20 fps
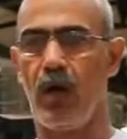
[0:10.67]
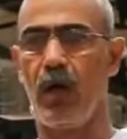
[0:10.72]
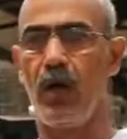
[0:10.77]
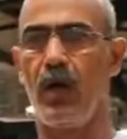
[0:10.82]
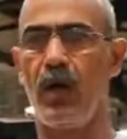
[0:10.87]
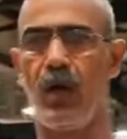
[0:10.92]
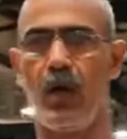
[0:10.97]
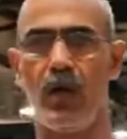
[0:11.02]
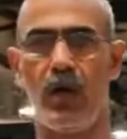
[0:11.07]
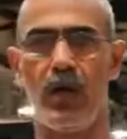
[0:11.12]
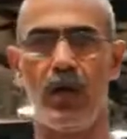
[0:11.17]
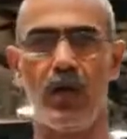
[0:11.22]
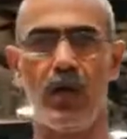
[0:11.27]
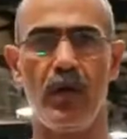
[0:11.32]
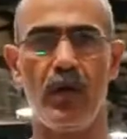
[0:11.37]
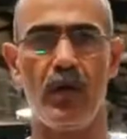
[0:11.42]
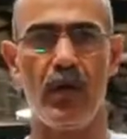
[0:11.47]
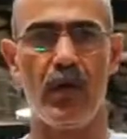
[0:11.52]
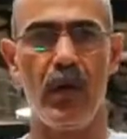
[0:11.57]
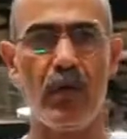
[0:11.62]
آه،
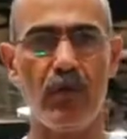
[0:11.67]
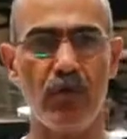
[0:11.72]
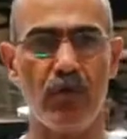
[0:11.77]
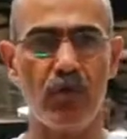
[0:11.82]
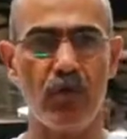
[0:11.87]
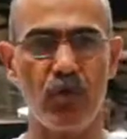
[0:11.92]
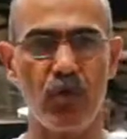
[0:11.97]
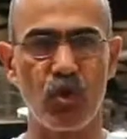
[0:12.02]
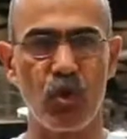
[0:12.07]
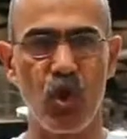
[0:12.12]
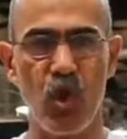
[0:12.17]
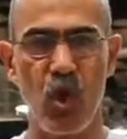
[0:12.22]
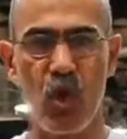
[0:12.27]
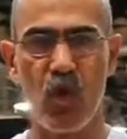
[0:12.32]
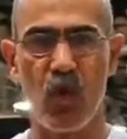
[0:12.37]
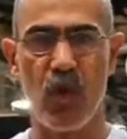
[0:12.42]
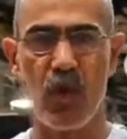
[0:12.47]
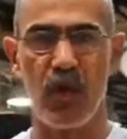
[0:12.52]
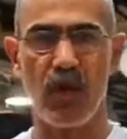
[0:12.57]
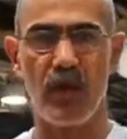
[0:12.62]
العمو دوجو
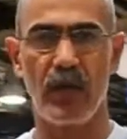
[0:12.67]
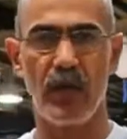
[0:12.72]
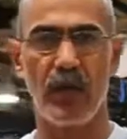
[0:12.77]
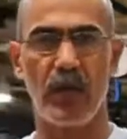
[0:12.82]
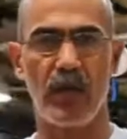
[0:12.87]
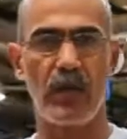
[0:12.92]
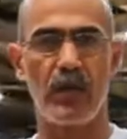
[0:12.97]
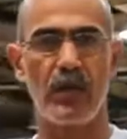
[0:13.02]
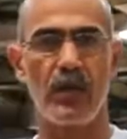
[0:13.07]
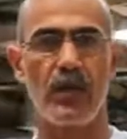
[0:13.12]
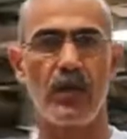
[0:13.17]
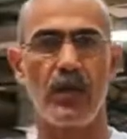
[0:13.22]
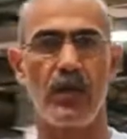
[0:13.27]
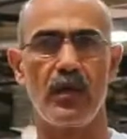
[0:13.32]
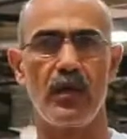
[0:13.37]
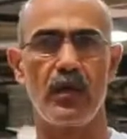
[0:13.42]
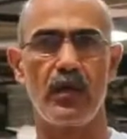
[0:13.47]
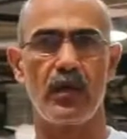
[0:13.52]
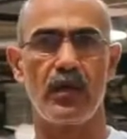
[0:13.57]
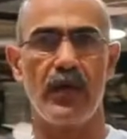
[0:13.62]
هو
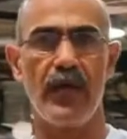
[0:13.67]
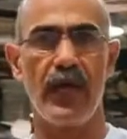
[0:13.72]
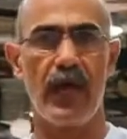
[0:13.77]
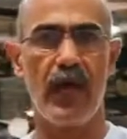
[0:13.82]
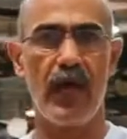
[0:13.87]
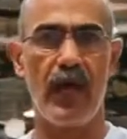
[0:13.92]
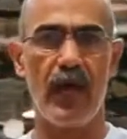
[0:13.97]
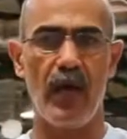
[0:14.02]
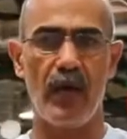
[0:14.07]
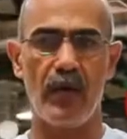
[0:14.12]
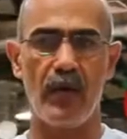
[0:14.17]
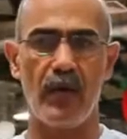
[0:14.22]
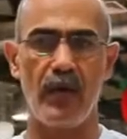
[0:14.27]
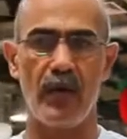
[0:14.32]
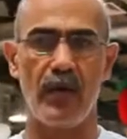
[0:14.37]
الجهه